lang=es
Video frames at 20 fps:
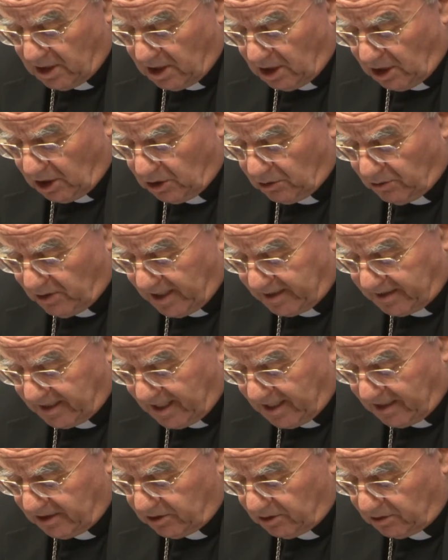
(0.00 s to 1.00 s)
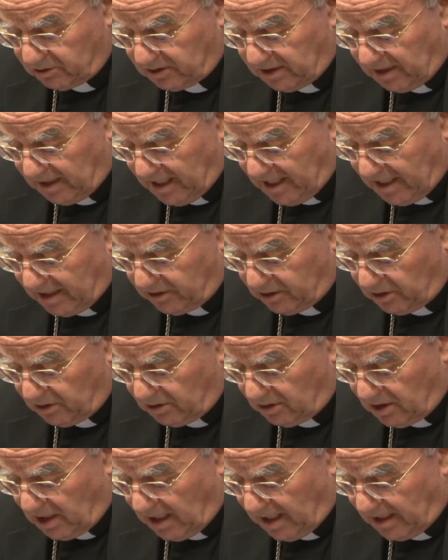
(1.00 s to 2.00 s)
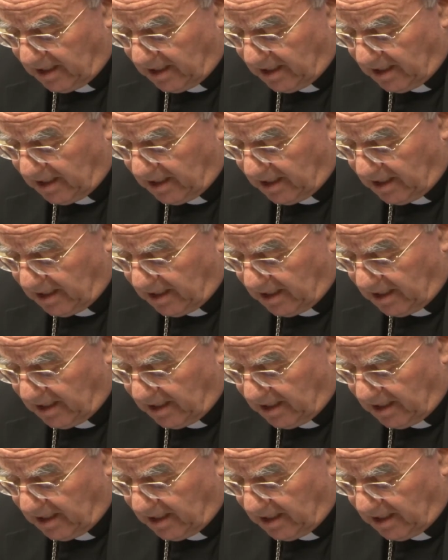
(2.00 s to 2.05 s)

no ha dado de lado a